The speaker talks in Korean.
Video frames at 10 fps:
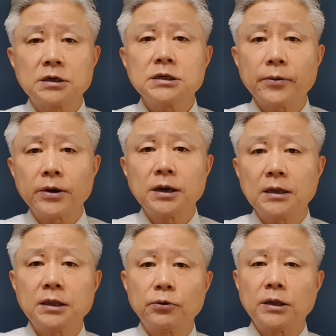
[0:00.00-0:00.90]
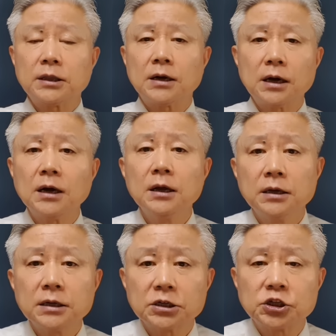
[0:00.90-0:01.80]
기자회견을 한다고
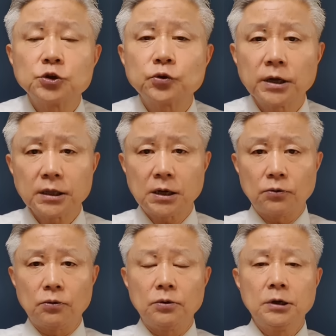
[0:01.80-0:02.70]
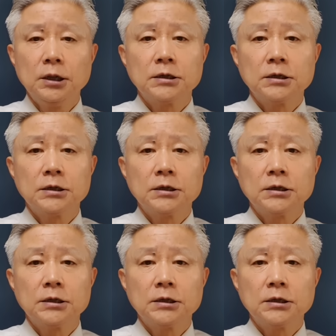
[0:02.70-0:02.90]
했다가 이렇게 취소했다고.